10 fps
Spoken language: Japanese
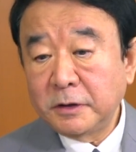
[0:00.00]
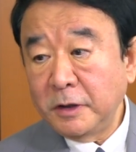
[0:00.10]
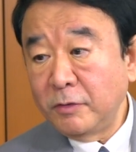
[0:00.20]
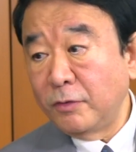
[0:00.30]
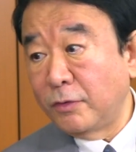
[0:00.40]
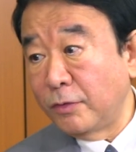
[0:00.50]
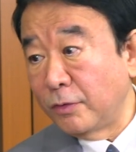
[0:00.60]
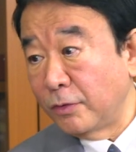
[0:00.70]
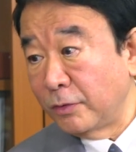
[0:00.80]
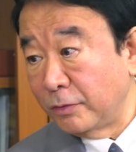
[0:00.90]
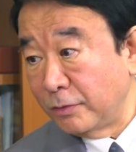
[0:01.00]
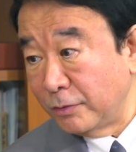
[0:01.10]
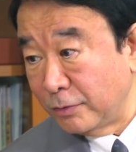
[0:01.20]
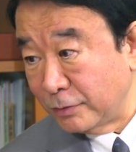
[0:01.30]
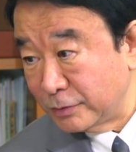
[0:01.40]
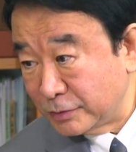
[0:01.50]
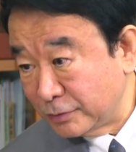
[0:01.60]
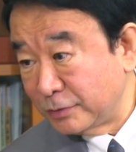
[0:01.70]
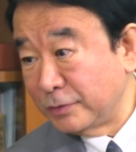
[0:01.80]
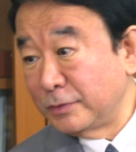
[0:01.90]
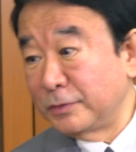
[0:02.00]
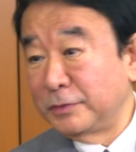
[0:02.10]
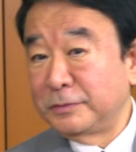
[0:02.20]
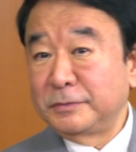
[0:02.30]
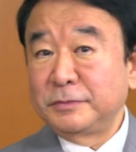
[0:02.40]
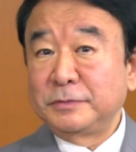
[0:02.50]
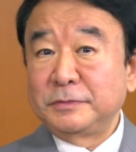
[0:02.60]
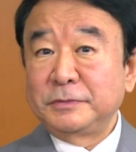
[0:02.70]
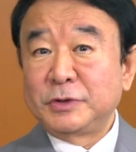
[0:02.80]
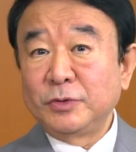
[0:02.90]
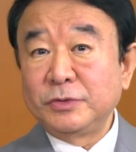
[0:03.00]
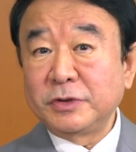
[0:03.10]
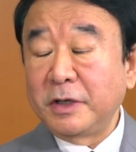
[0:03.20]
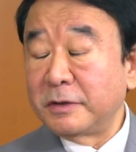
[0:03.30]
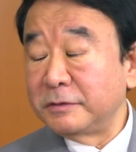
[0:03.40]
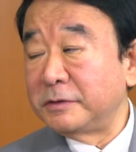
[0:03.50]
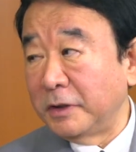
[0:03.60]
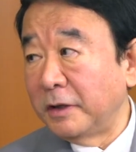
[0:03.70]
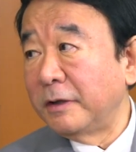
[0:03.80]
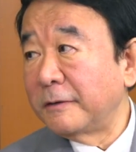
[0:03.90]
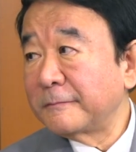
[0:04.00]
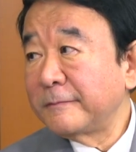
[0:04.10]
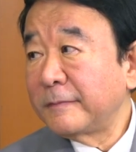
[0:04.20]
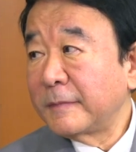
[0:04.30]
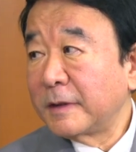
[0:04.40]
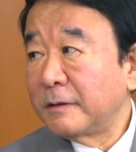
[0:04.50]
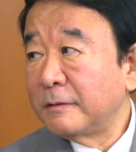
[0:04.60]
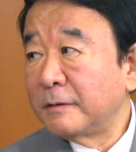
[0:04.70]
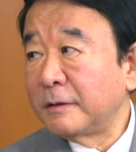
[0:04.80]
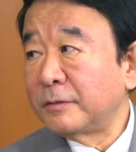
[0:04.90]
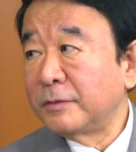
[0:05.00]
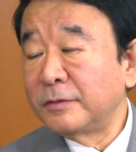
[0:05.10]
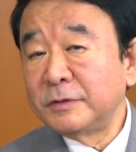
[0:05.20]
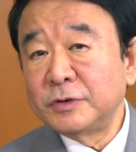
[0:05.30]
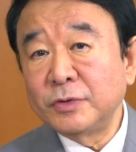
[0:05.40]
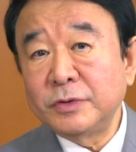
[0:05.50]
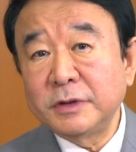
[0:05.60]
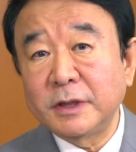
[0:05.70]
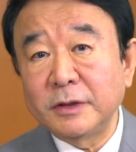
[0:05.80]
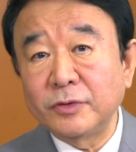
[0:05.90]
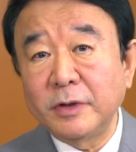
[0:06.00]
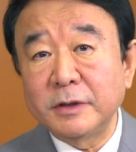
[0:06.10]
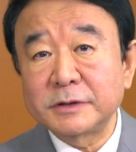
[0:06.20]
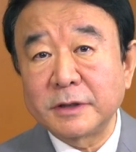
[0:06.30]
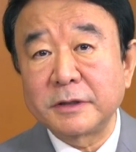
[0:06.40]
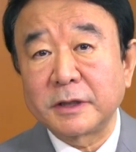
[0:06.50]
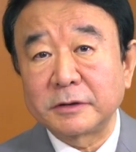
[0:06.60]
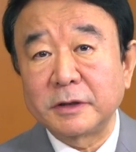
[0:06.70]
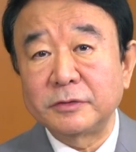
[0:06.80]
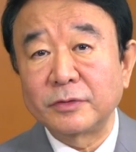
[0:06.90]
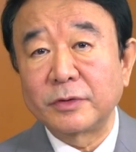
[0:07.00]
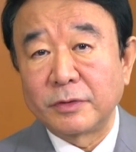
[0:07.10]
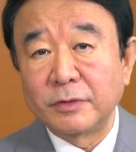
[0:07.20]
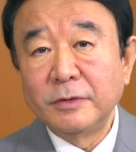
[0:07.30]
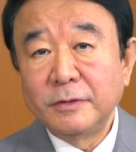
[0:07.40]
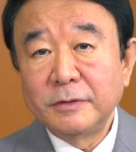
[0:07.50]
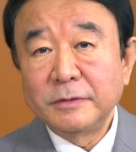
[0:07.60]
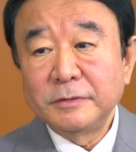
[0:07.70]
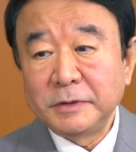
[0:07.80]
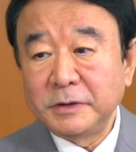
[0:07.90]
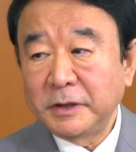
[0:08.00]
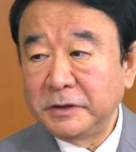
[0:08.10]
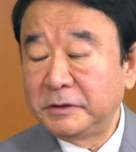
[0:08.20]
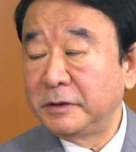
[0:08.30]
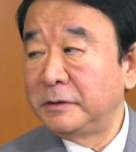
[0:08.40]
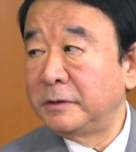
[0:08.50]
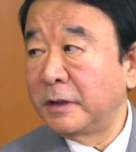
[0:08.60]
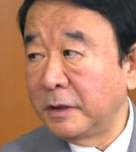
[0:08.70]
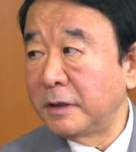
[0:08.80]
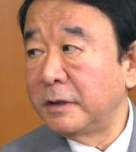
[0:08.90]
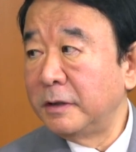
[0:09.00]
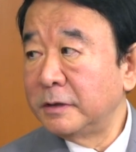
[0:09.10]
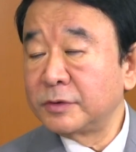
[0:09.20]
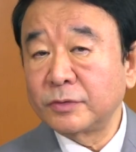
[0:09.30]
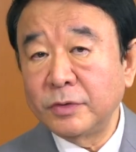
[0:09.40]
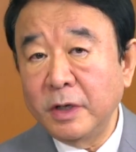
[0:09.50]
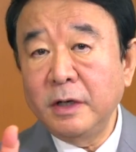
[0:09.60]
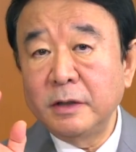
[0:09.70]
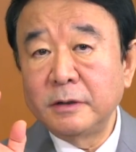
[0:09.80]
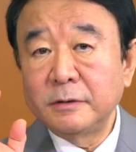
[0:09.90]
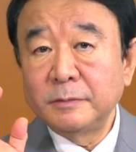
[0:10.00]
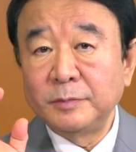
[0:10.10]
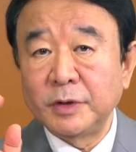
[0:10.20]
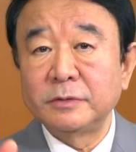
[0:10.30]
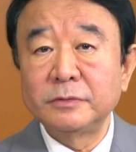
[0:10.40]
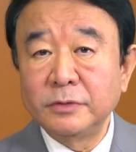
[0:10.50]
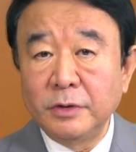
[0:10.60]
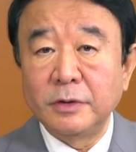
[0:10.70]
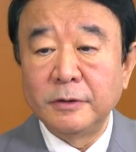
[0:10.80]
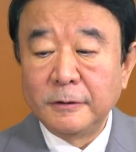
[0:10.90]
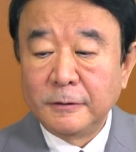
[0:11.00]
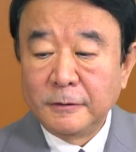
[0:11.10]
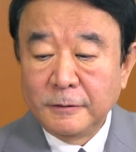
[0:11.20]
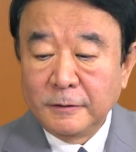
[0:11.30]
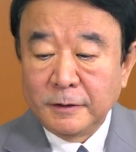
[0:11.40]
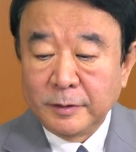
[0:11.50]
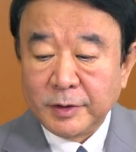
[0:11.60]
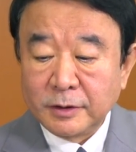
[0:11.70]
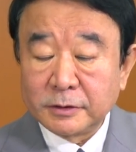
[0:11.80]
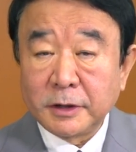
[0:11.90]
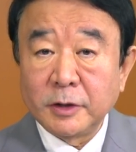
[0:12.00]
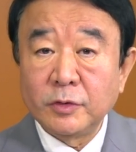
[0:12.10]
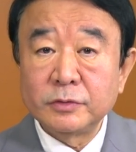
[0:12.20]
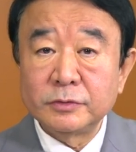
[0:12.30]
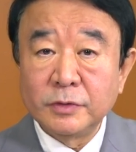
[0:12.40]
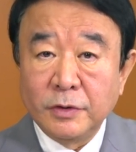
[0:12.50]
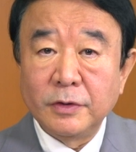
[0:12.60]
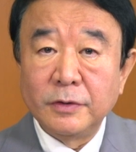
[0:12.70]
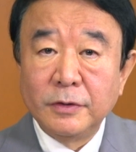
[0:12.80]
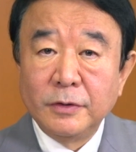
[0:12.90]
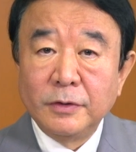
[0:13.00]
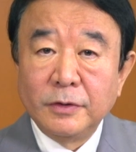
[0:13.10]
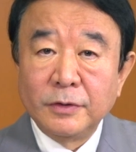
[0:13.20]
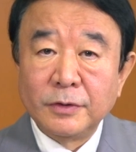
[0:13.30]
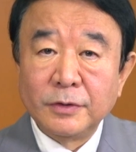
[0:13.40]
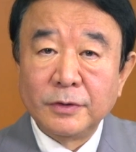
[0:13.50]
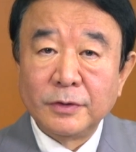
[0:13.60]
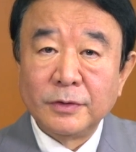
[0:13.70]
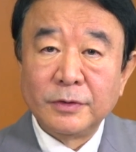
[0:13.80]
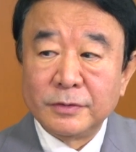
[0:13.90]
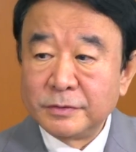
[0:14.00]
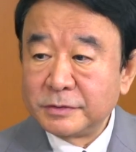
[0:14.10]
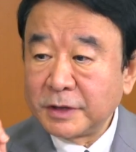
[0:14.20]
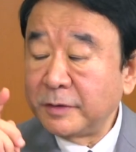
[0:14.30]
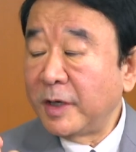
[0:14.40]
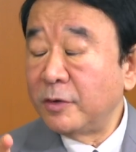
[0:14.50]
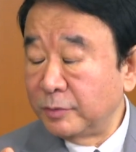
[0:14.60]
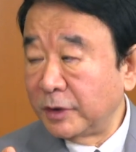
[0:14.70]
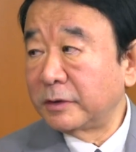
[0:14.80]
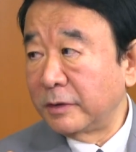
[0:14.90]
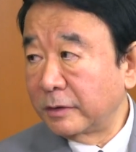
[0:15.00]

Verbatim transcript: 結構その長時間歩いて、非常にガードがさらに硬いところに入っていったら、そこが米軍のアメリカ太平洋軍のサイバー本部だっ